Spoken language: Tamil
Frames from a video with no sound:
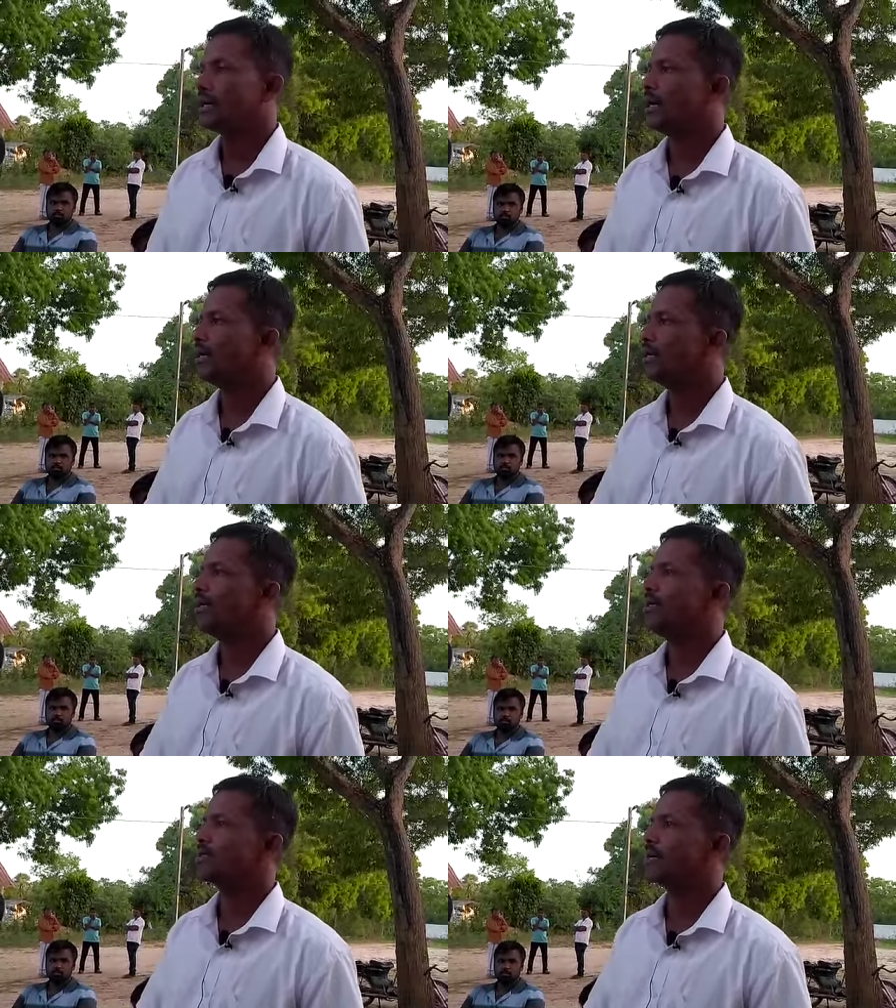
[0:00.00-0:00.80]

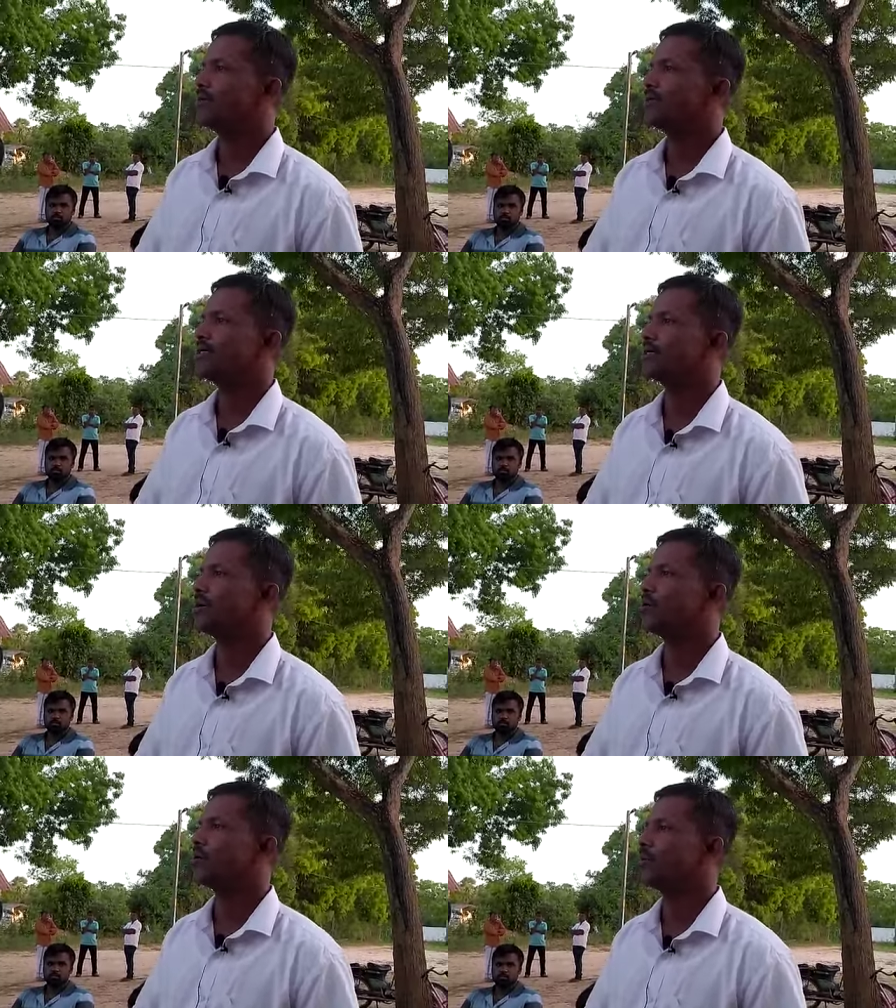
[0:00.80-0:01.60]
நாங்கள் தமிழ் தேசிய
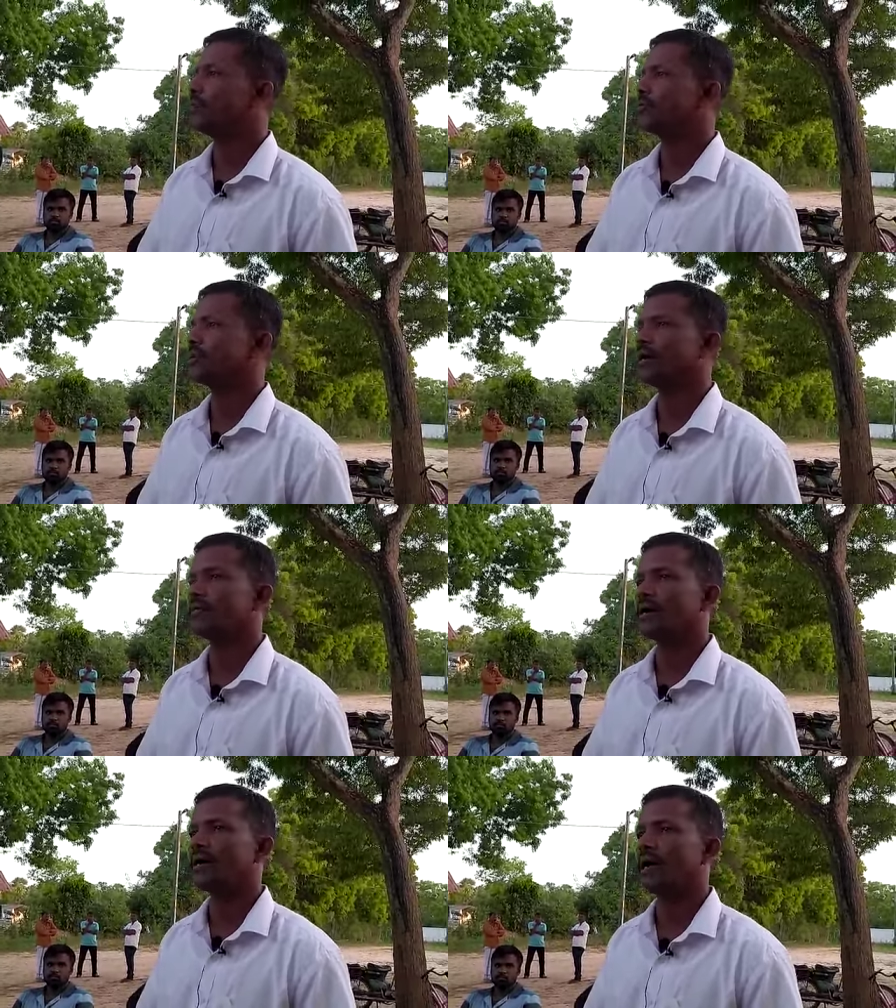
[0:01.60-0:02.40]
கூட்டமைப்பு
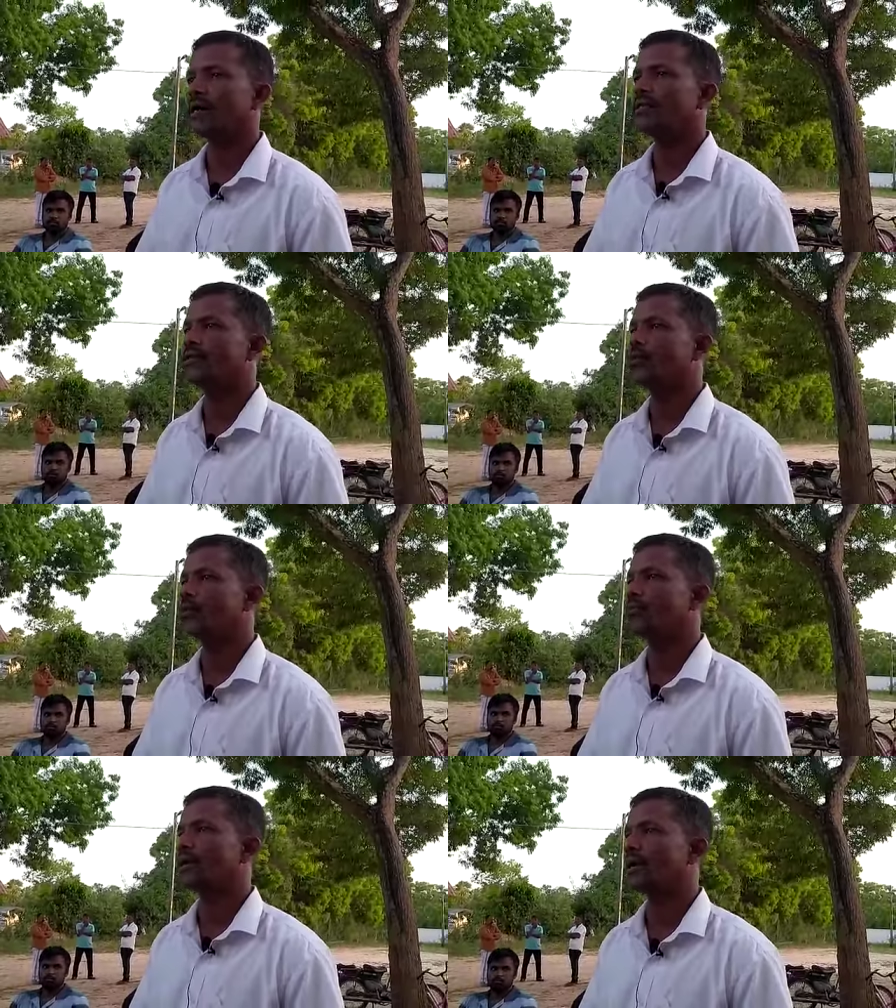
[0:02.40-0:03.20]
சார்பாக ஐந்து
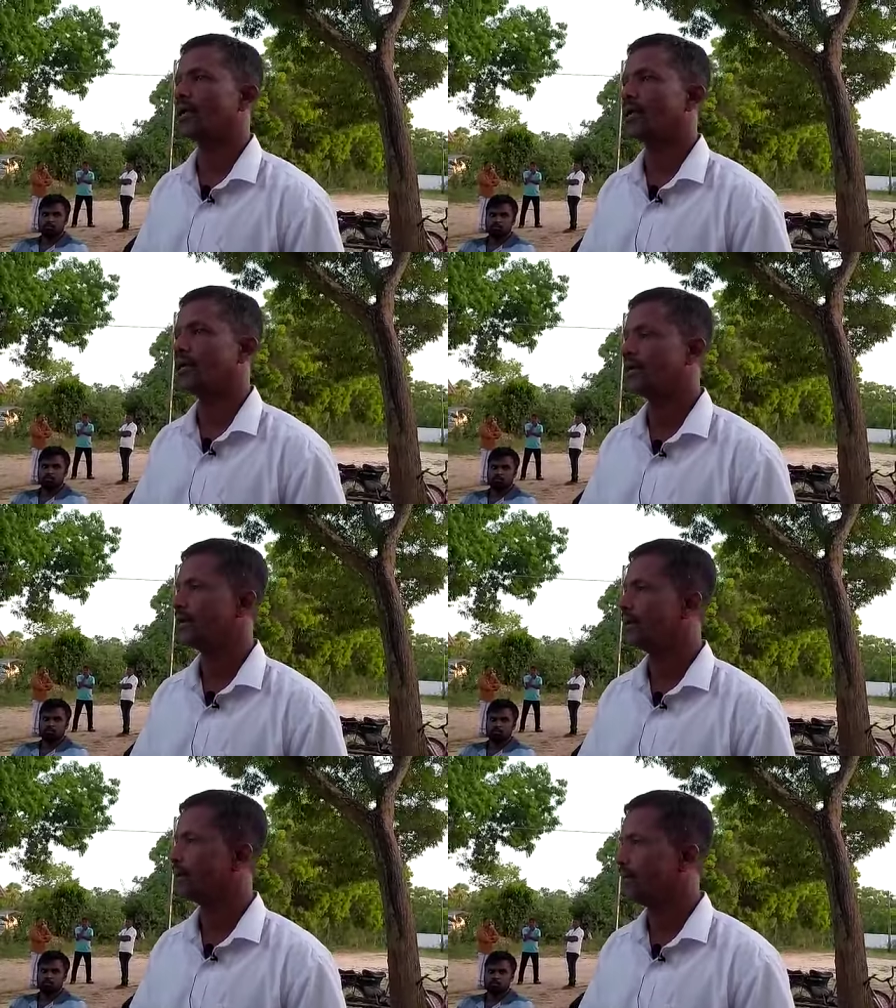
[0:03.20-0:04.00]
உறுப்பினர்களை
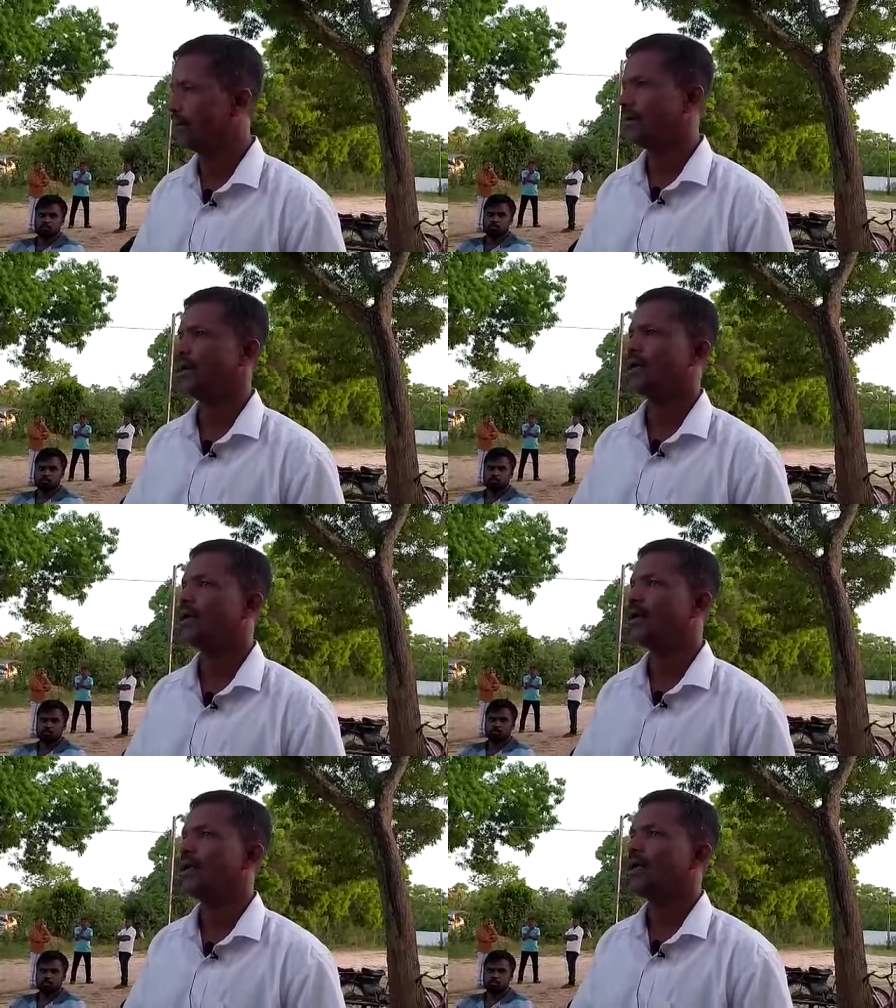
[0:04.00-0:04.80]
நாங்கள்
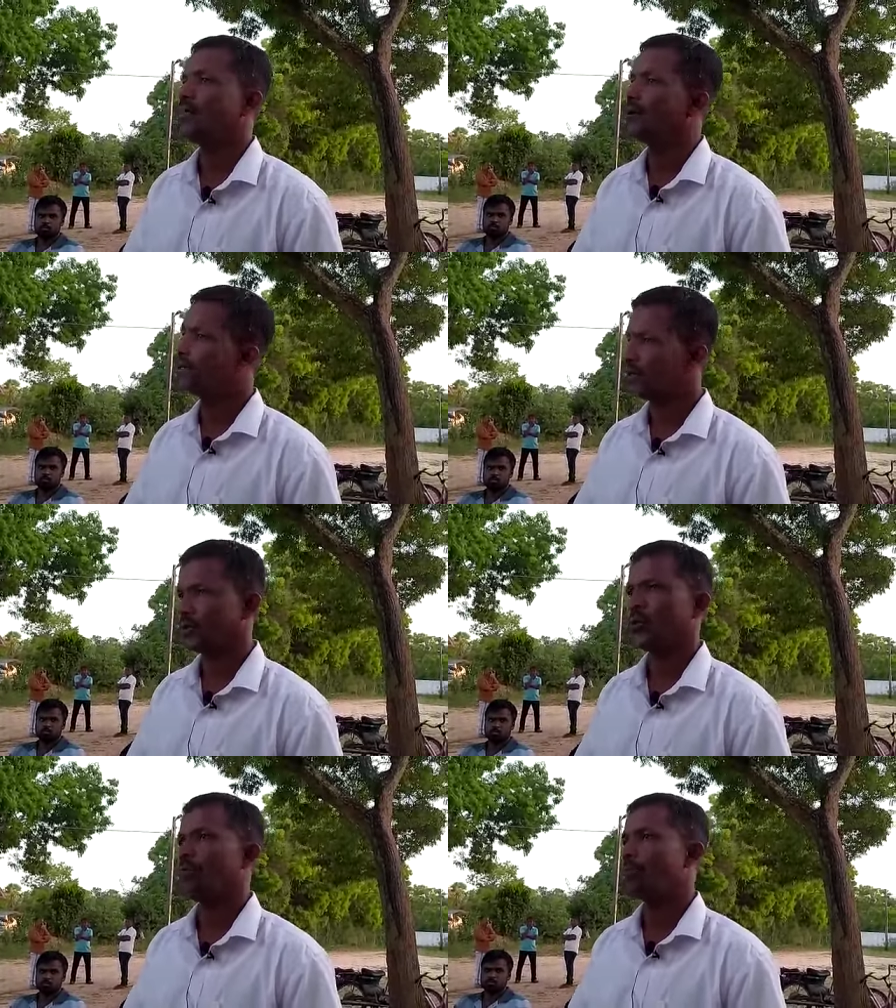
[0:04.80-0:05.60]

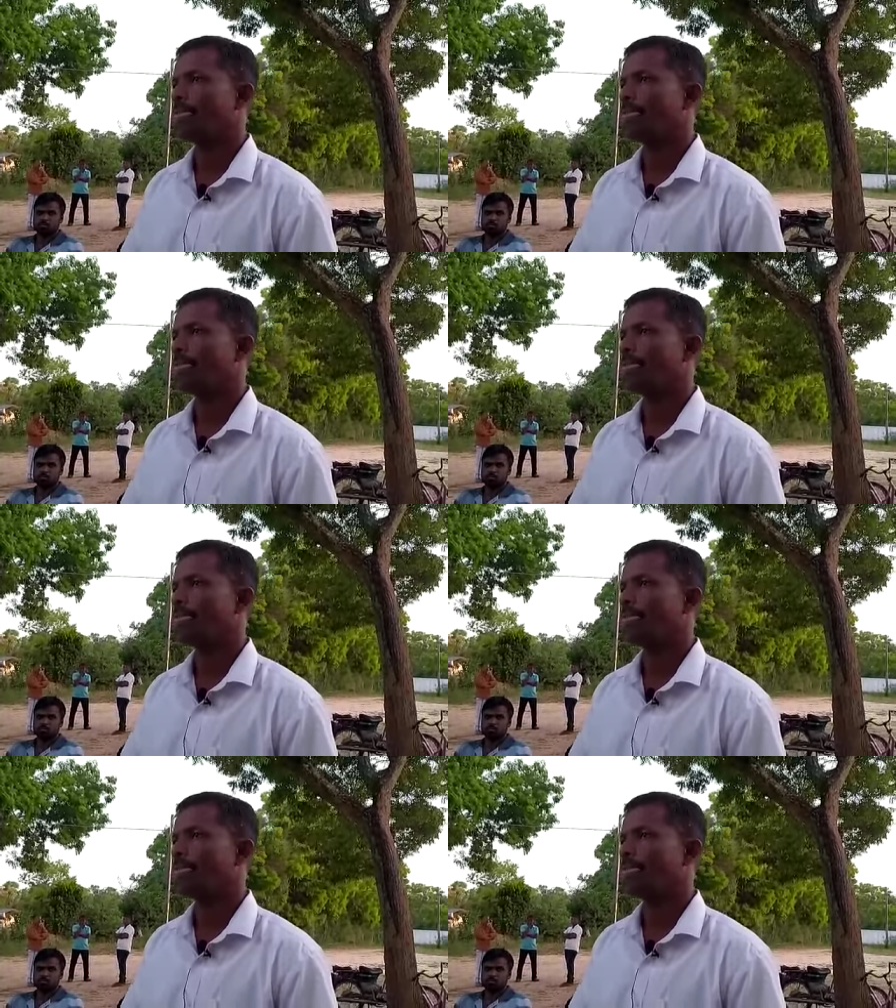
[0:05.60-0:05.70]
பெற்றிருந்தோம்